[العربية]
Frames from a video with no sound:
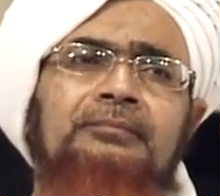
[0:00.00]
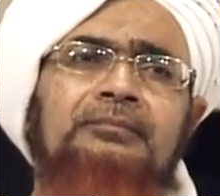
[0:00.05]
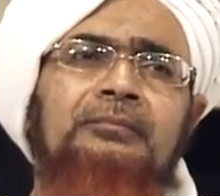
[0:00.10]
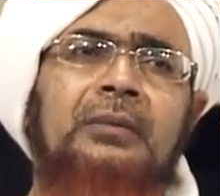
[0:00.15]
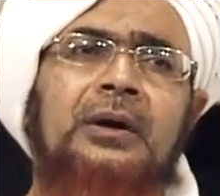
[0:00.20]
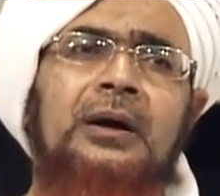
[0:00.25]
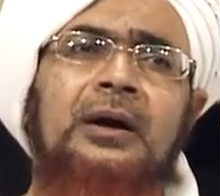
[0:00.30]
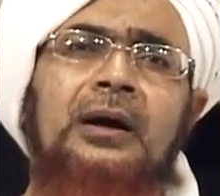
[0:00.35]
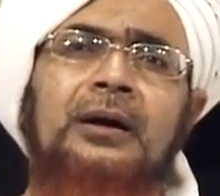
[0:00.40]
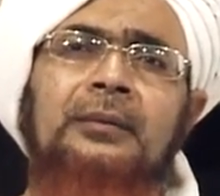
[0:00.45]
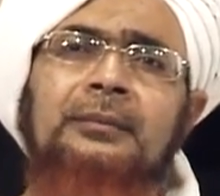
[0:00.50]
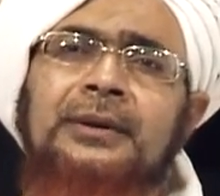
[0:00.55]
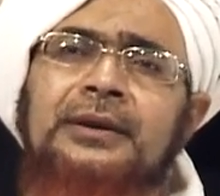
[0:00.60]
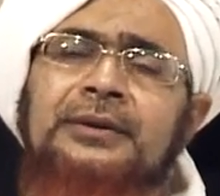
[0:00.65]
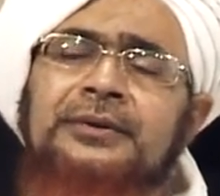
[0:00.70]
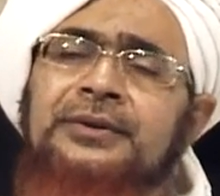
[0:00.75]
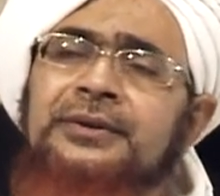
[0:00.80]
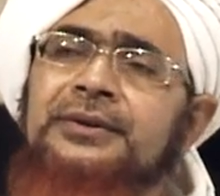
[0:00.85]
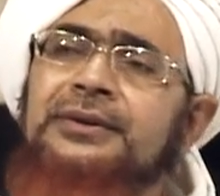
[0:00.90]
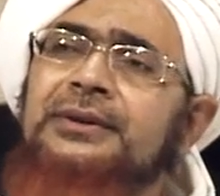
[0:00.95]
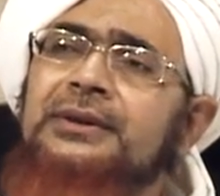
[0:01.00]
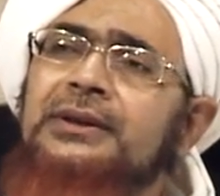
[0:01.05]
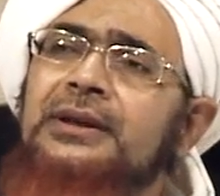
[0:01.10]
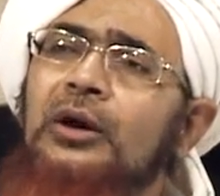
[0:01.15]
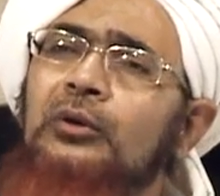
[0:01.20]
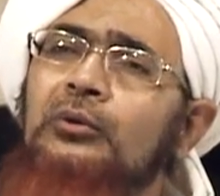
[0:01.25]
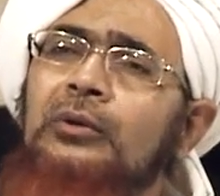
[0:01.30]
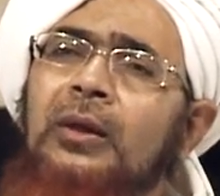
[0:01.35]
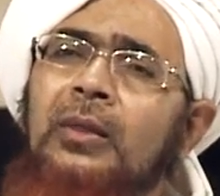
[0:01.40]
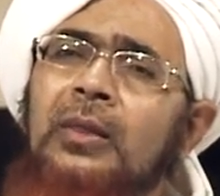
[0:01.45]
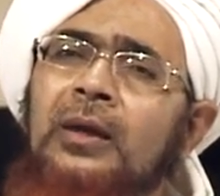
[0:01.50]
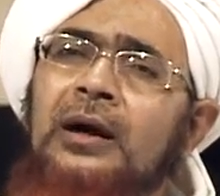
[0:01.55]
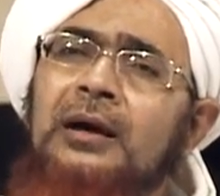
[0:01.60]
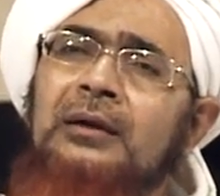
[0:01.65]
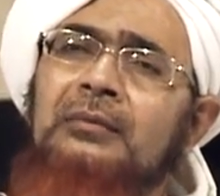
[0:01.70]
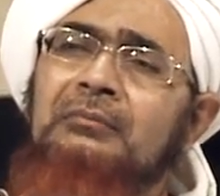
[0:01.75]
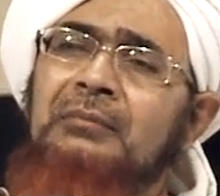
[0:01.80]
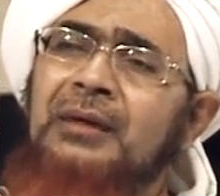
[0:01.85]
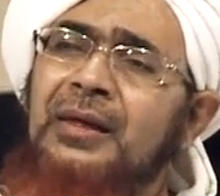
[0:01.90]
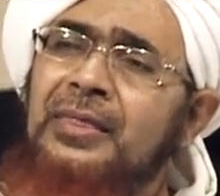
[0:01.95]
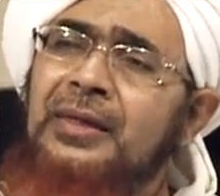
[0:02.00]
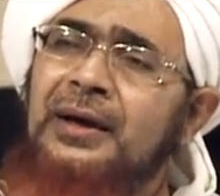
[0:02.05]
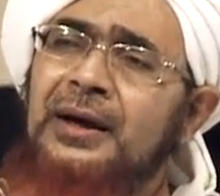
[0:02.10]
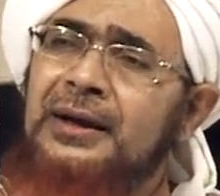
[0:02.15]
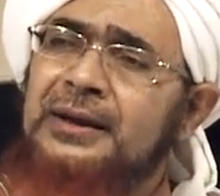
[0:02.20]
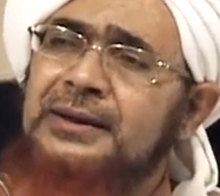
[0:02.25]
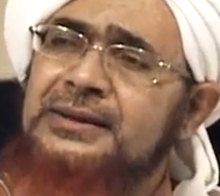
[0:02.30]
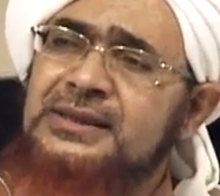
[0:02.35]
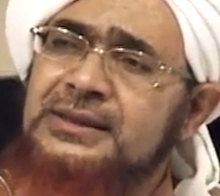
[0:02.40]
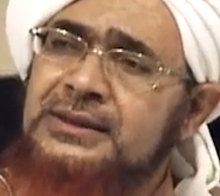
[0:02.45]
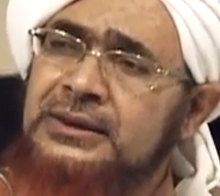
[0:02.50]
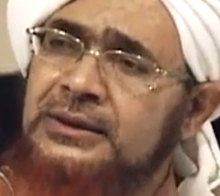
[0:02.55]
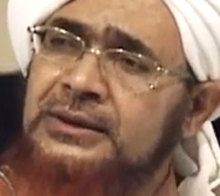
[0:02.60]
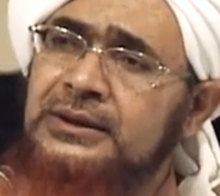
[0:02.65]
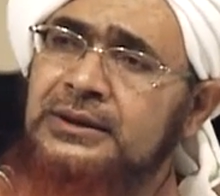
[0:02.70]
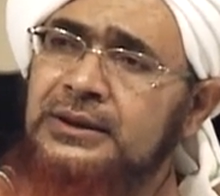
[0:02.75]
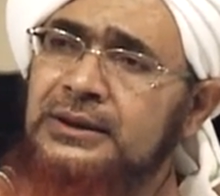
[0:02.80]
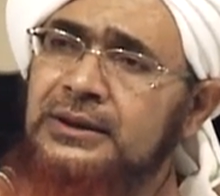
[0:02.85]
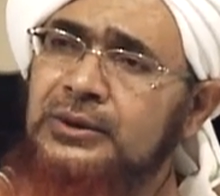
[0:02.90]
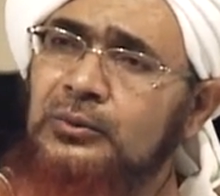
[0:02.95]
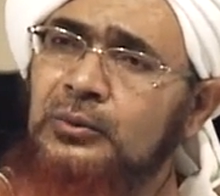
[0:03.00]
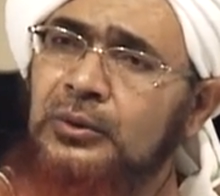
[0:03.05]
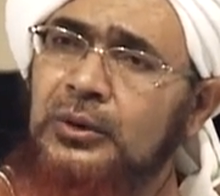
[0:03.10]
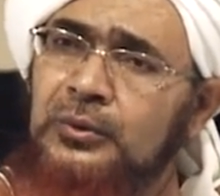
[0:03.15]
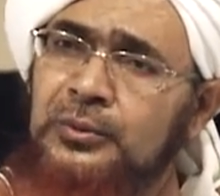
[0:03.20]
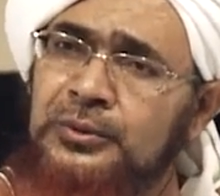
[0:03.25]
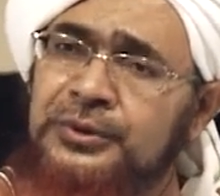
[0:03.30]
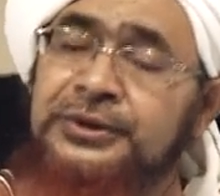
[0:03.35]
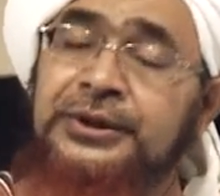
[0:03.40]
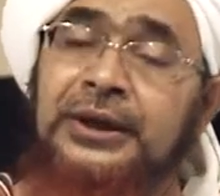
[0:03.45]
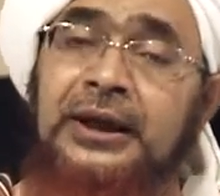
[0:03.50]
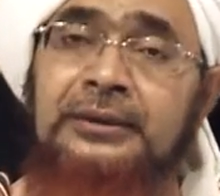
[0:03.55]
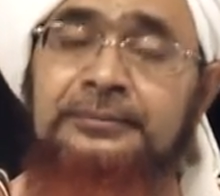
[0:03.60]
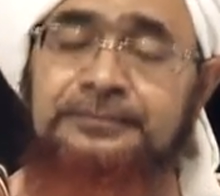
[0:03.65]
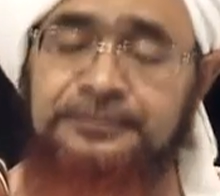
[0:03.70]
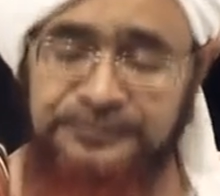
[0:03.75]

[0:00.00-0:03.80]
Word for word: مقام الجد أو يظهر مظهر الصدق والوجهة